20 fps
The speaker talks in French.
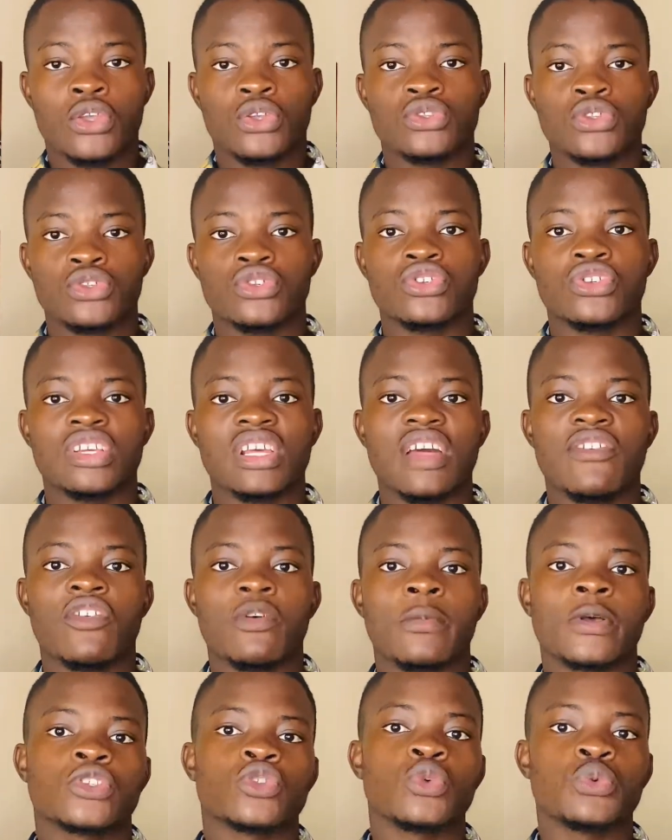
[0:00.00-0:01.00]
je te suggère la
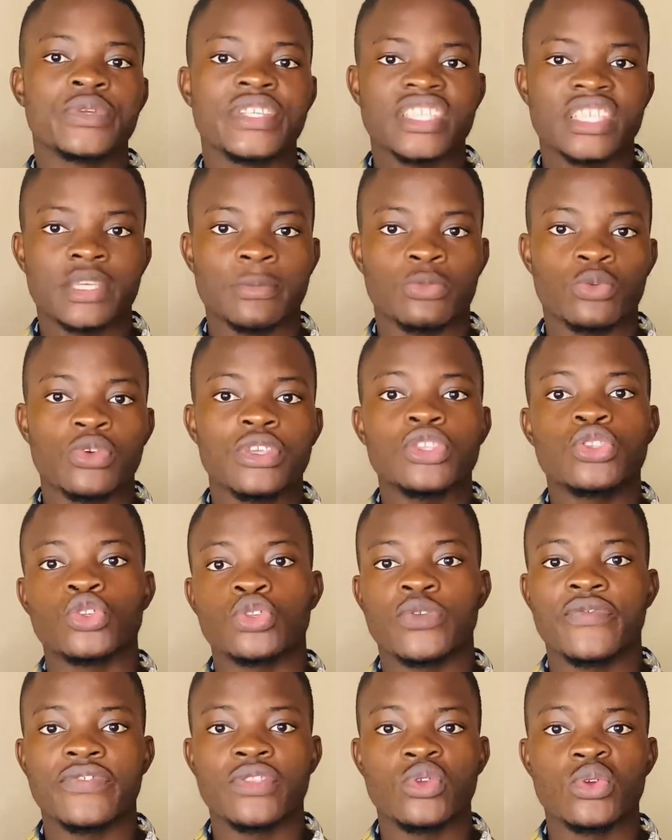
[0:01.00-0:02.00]
formation Wiscrypto, Crypto. Il
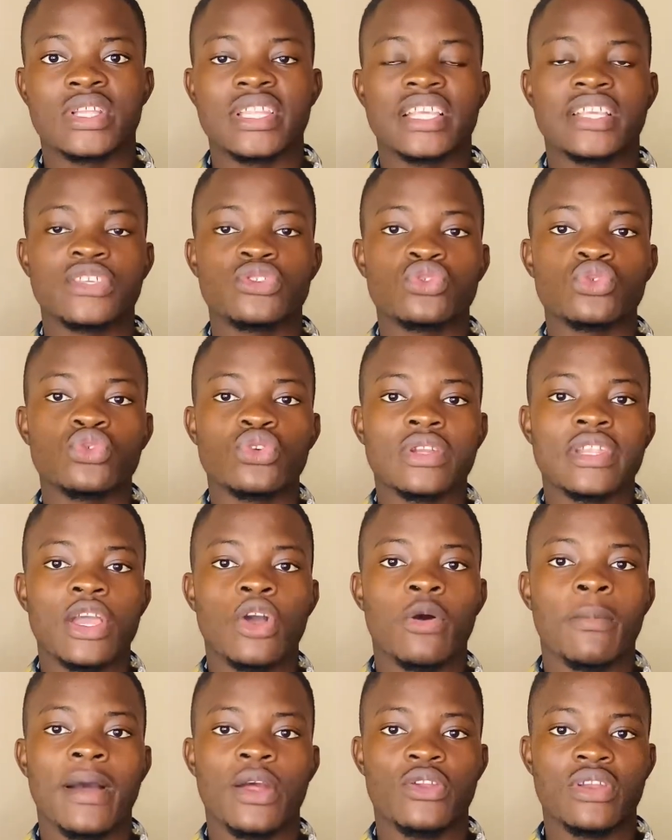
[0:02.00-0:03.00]
te suffit de cliquer sur le lien
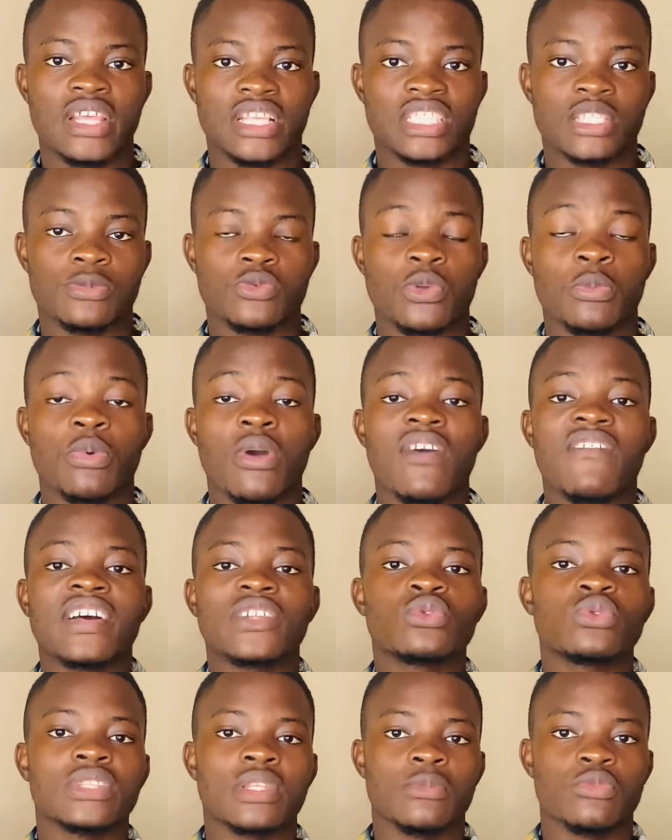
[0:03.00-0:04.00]
en bas de description pour
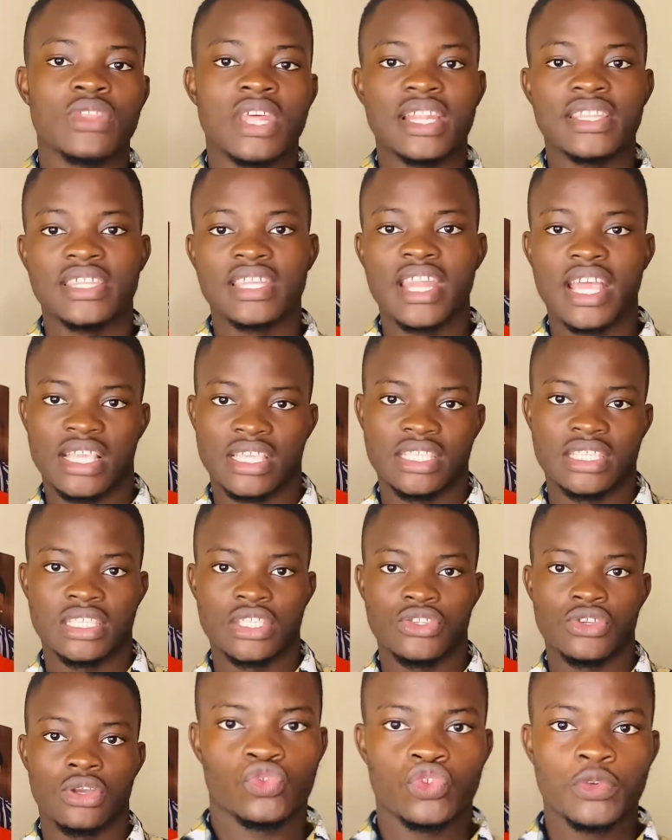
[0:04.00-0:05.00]
avoir toutes tes modalités
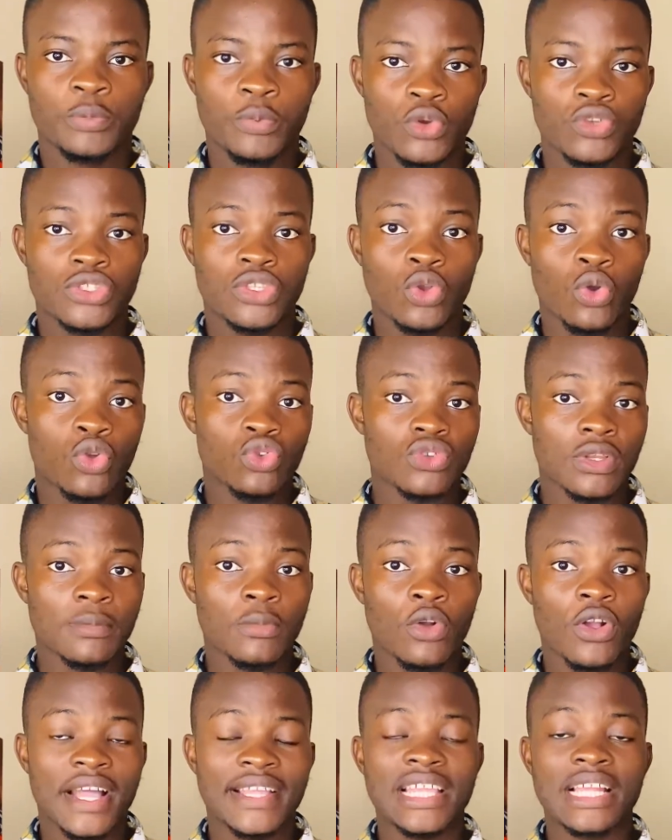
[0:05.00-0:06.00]
d'acquisition. Tu peux aussi rejoindre
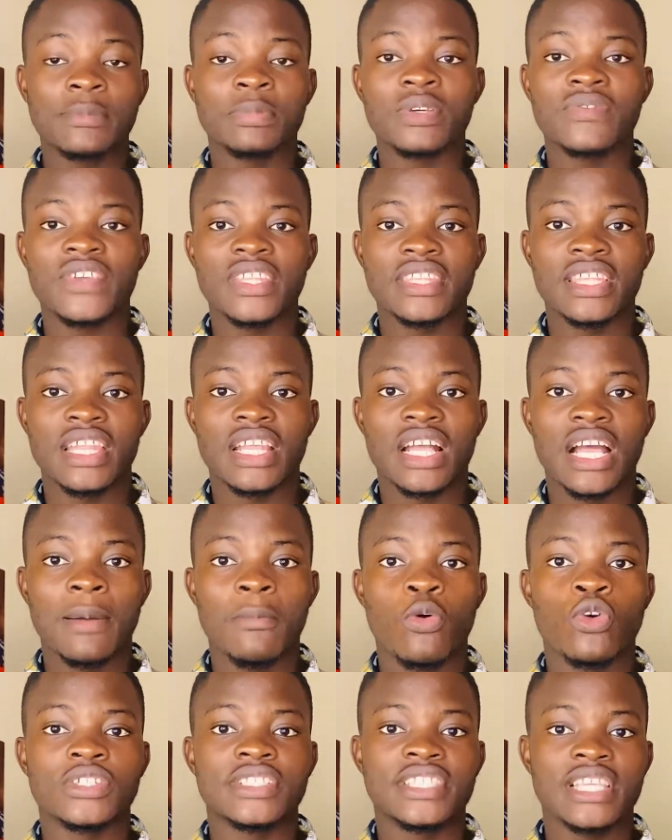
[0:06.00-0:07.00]
mon canal privé
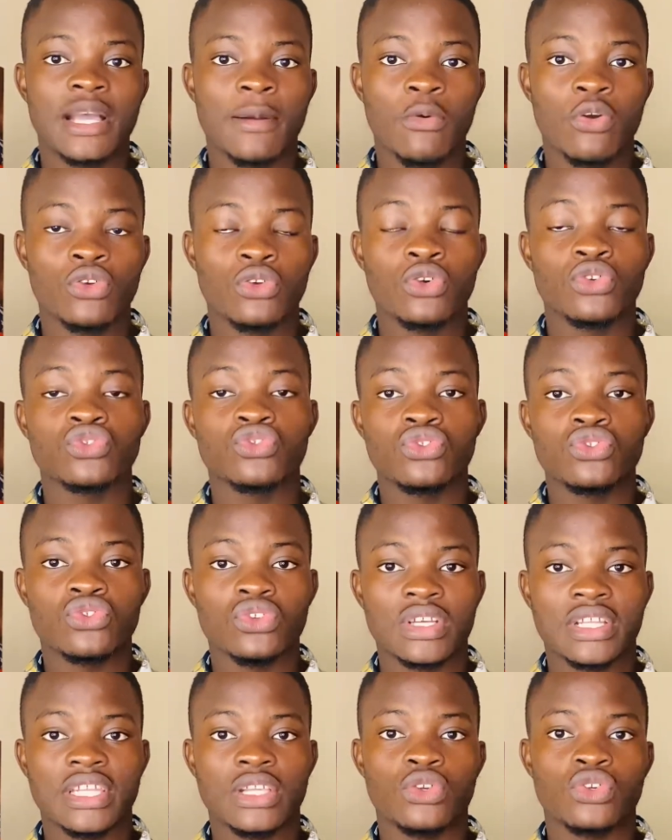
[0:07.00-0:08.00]
Telegram en t'y abonnant juste
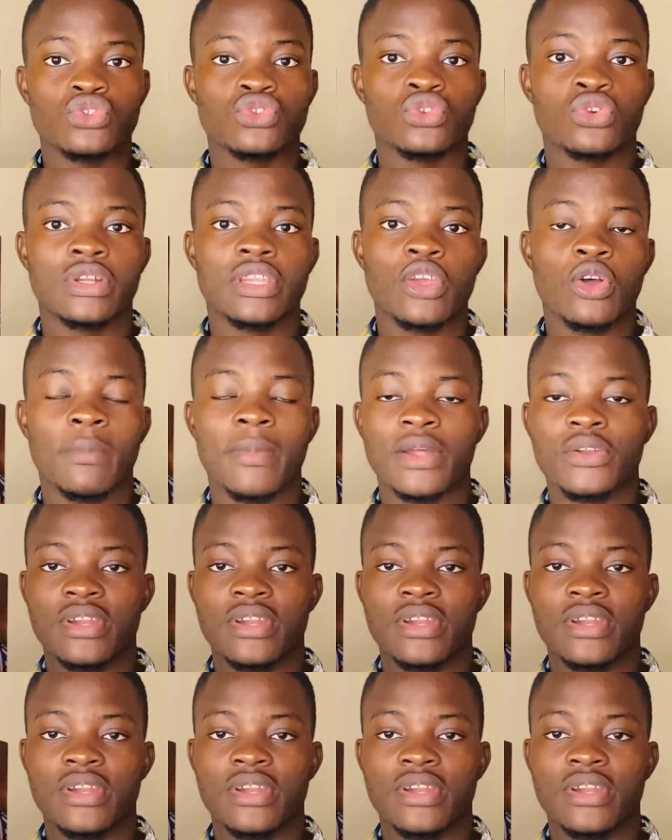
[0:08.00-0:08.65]
en cliquant sur le lien en bas